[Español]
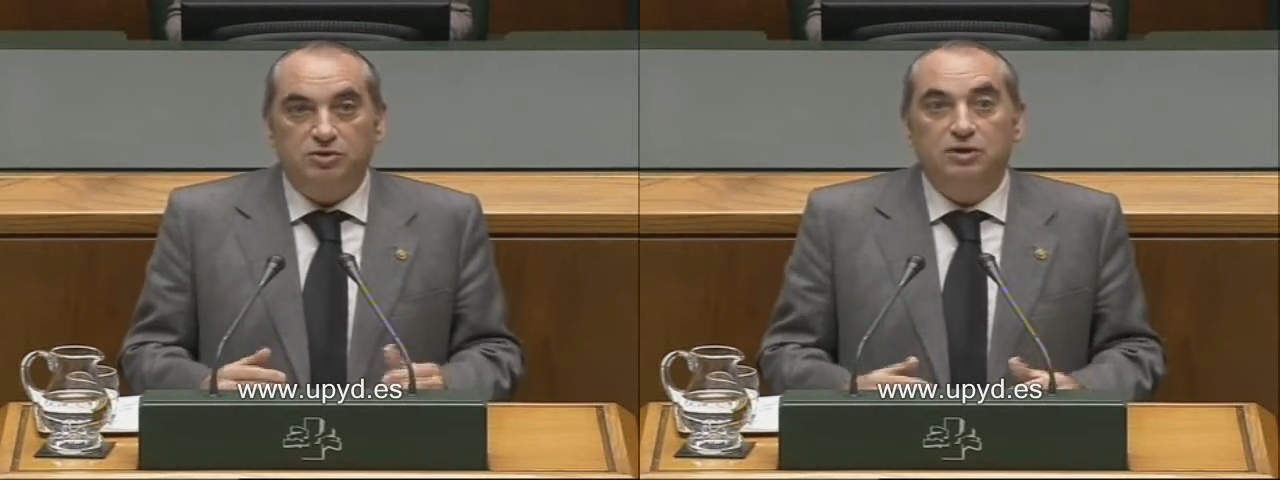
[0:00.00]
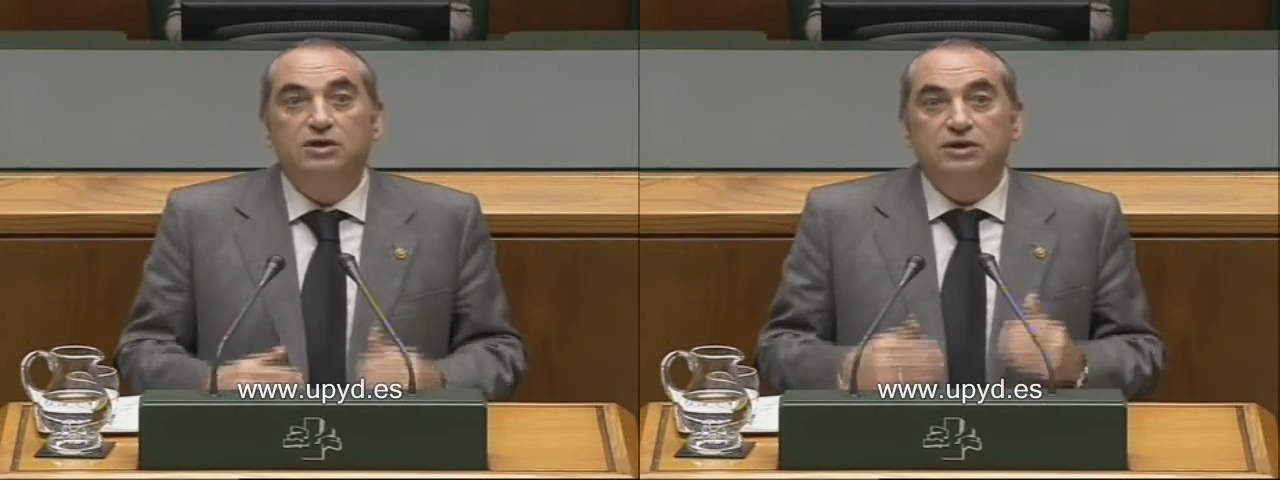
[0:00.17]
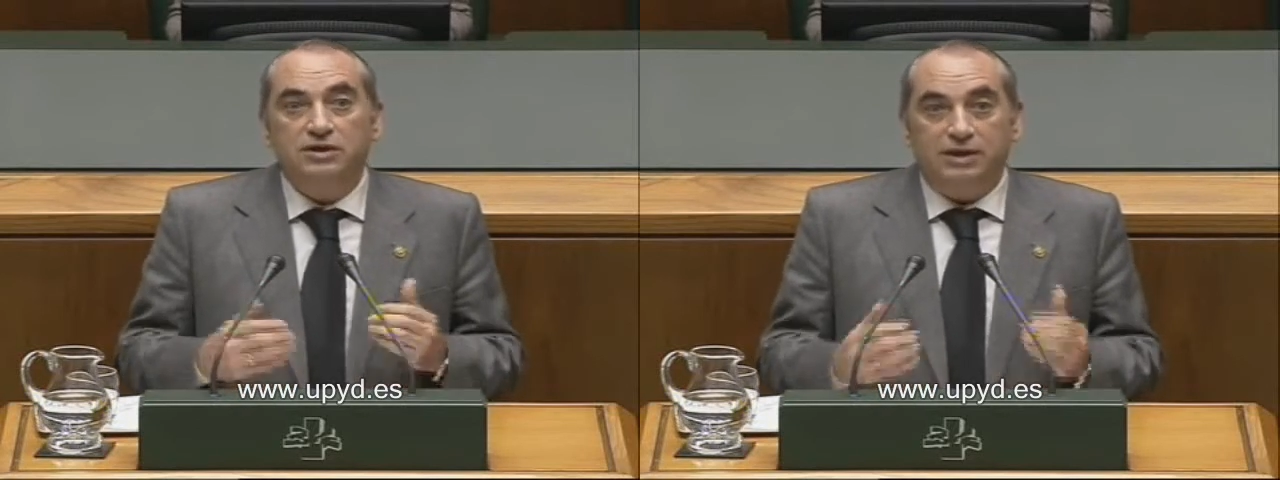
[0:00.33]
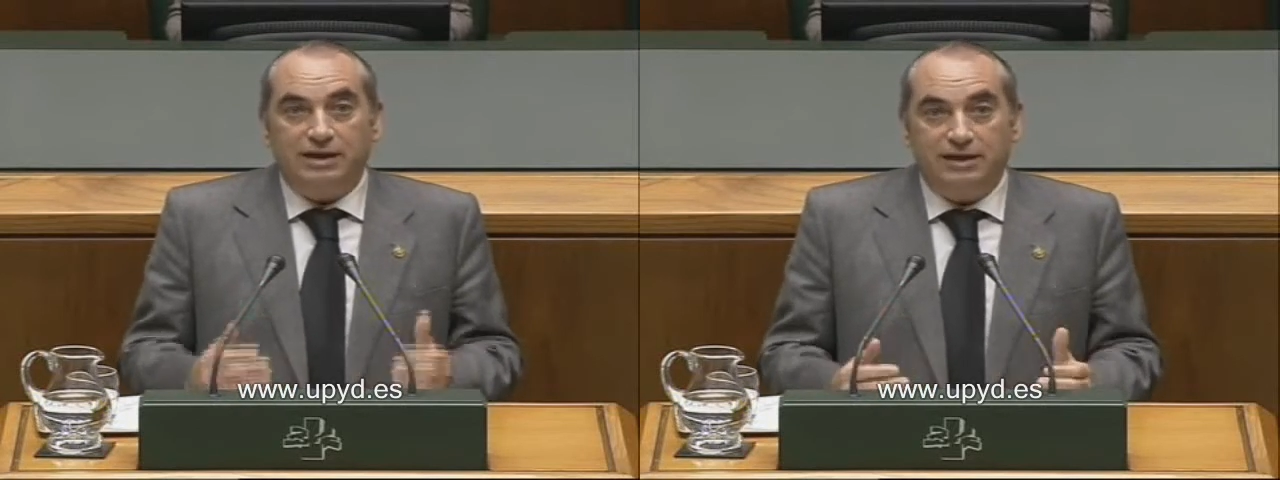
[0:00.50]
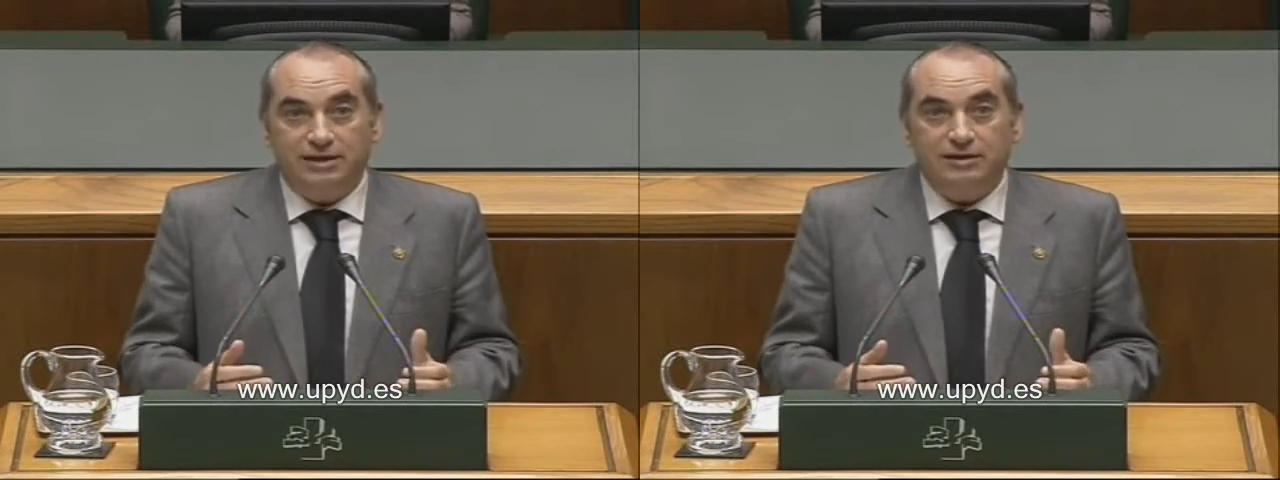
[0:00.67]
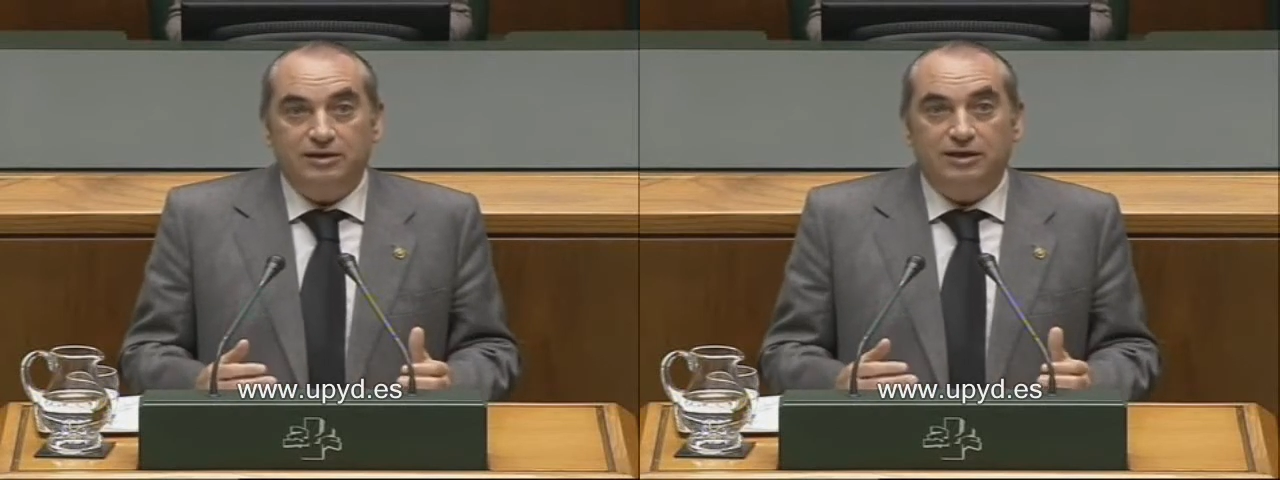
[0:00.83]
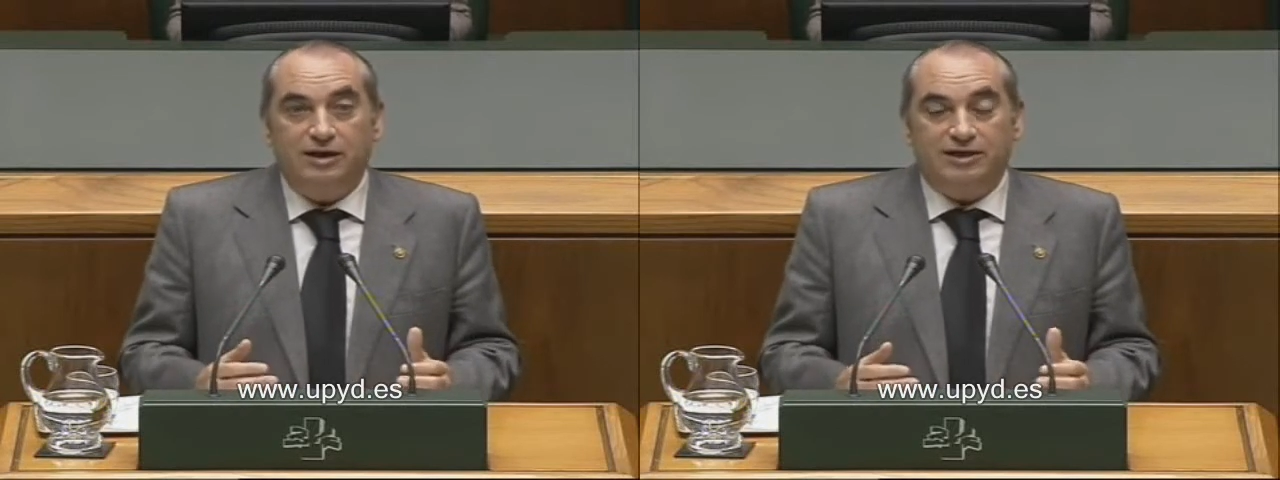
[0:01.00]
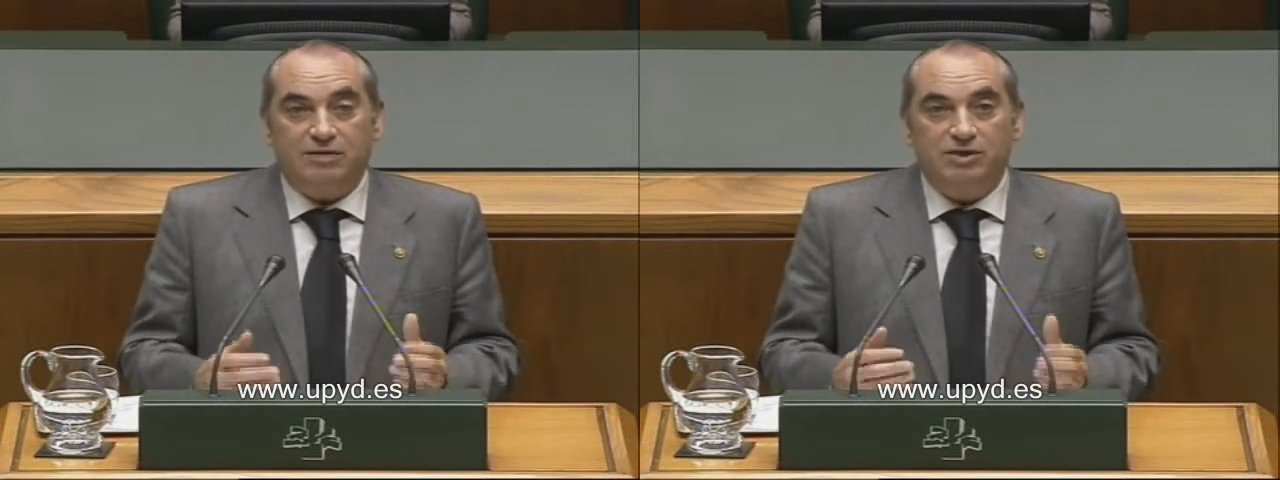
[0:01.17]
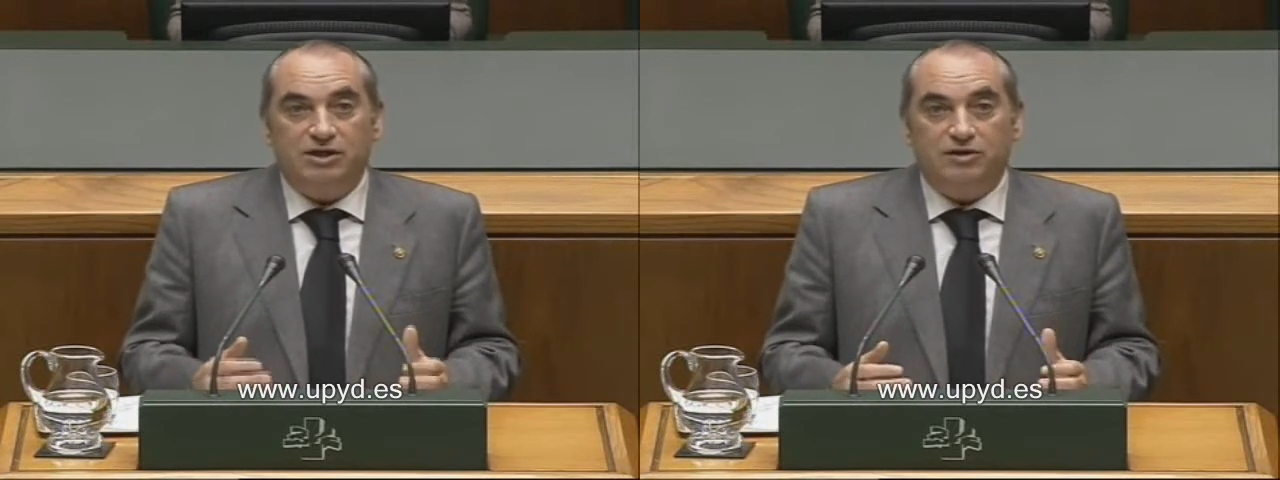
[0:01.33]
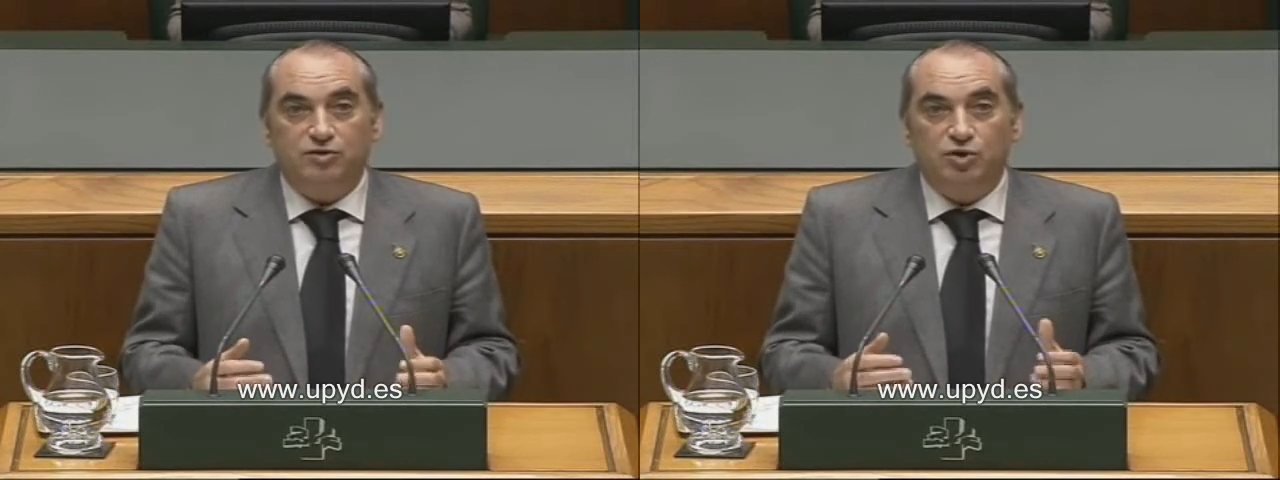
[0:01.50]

tener la tramitación